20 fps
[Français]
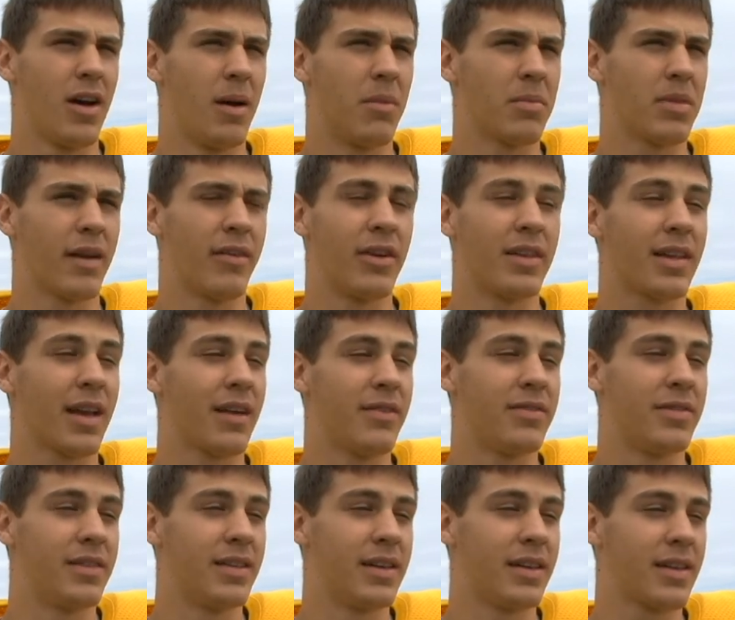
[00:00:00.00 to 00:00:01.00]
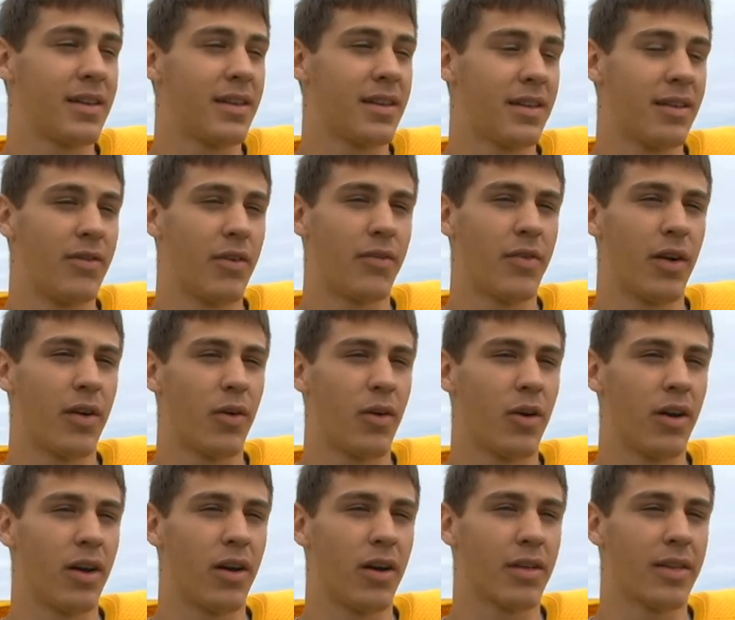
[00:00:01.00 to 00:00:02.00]
ça va être très physique. Il va
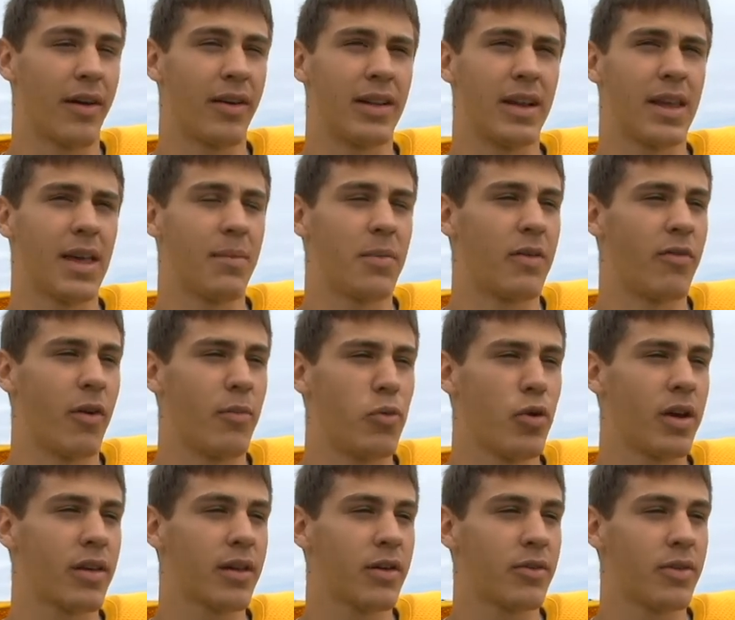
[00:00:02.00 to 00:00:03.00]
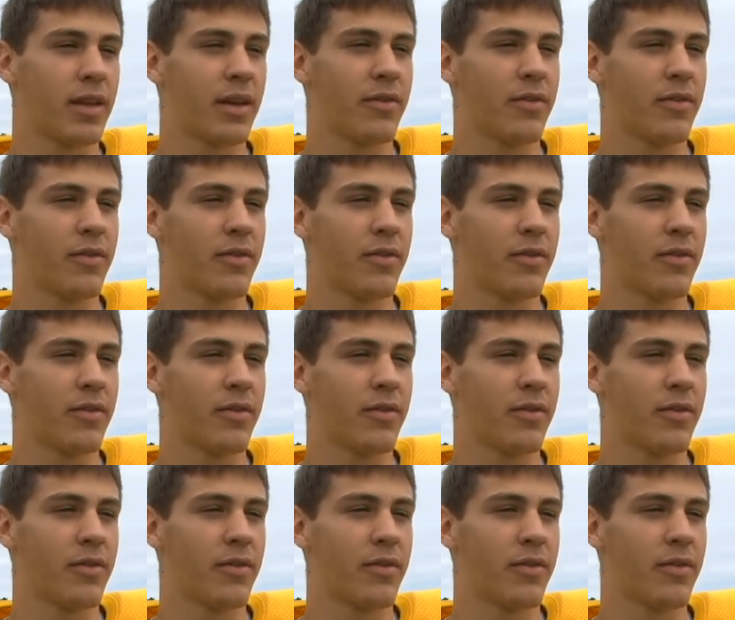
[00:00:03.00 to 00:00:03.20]
falloir, ça va être l'équipe qui va le mieux exécuter,